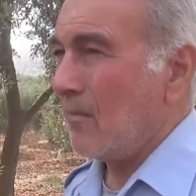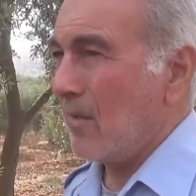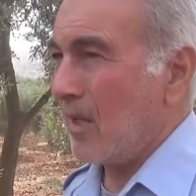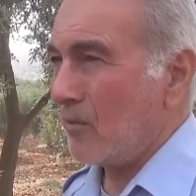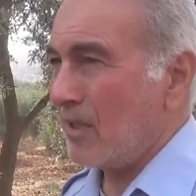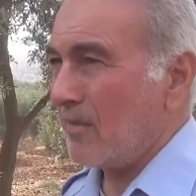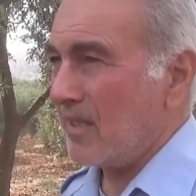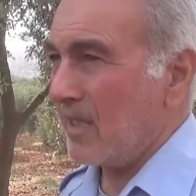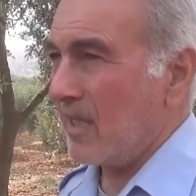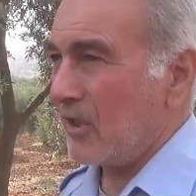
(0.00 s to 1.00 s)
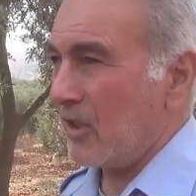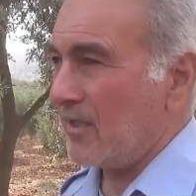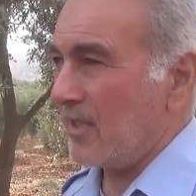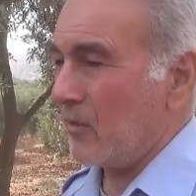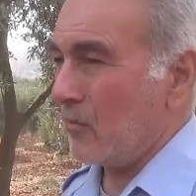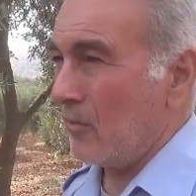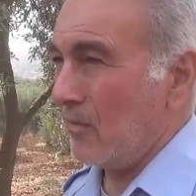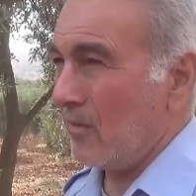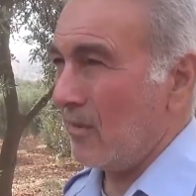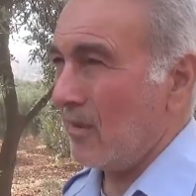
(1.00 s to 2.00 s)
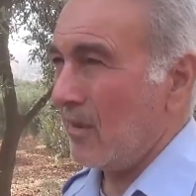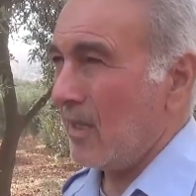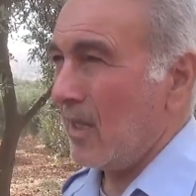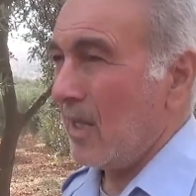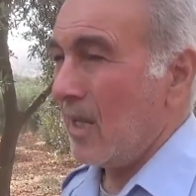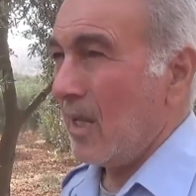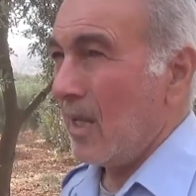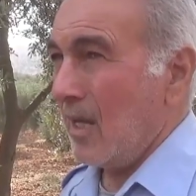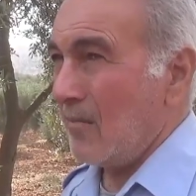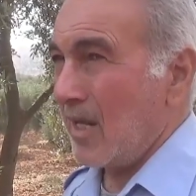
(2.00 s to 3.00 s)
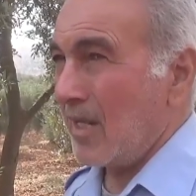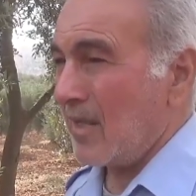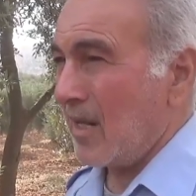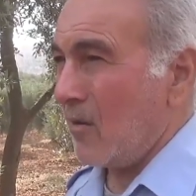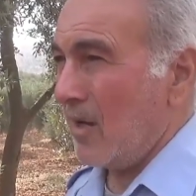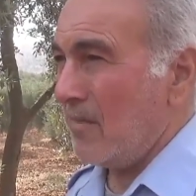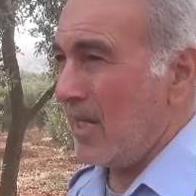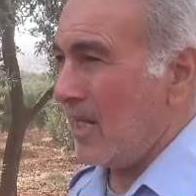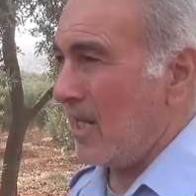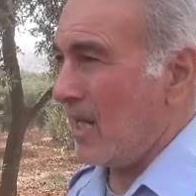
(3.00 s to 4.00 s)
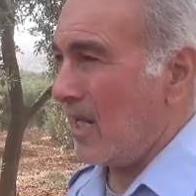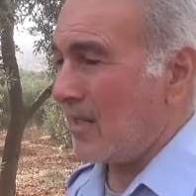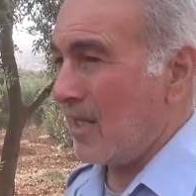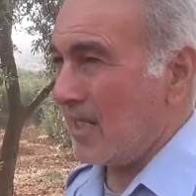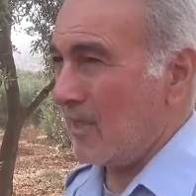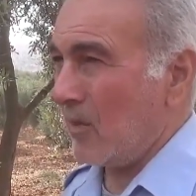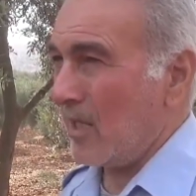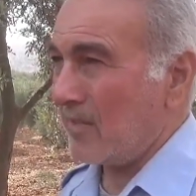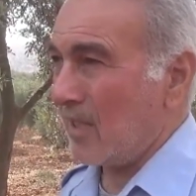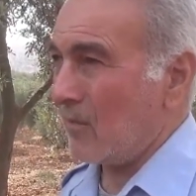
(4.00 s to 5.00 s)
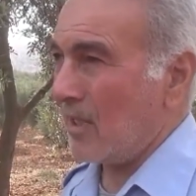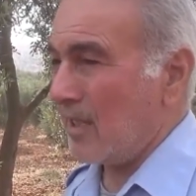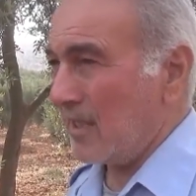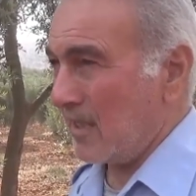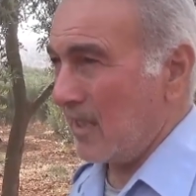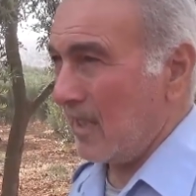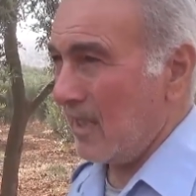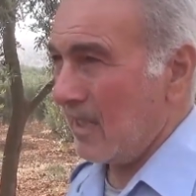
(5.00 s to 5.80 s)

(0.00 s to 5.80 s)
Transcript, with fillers: مغروسة بأشجار الزيتون عمرها يتراوح بين ال 30 وال 35 سنة